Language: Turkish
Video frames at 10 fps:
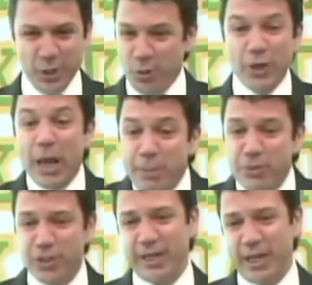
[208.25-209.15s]
Bugün hepimiz
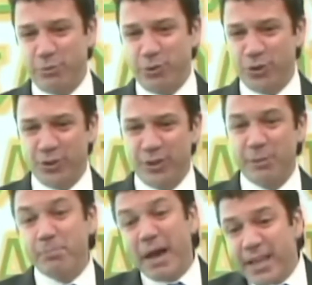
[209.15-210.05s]
hata yapıyoruz.
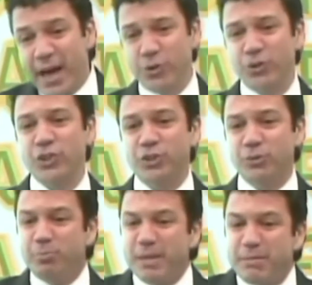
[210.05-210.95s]
Ben her gün
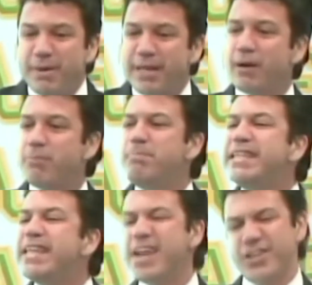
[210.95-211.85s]
satışı bilme rağmen
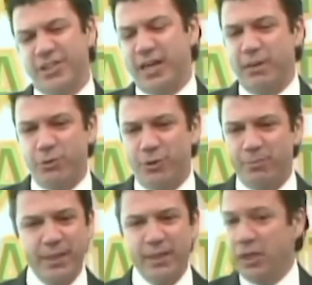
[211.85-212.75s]
binlerce hata yapıyorum.
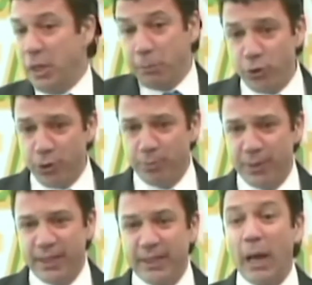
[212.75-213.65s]
Yapıyorum.
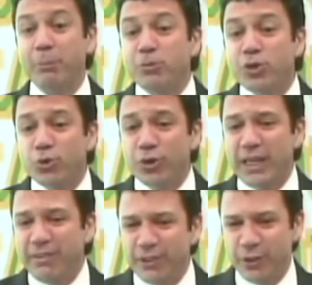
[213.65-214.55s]
Yaptığım için çok
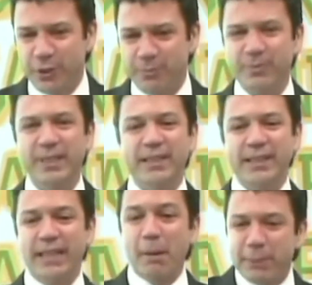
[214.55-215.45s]
keyif alıyorum.
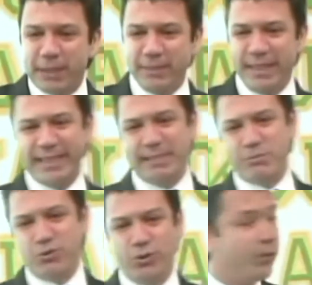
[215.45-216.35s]
Yapmasam ileri gidemem
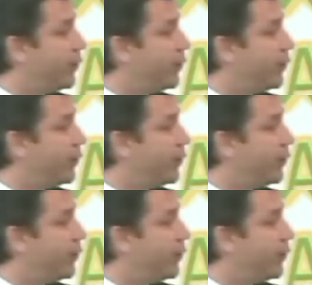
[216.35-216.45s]
çünkü.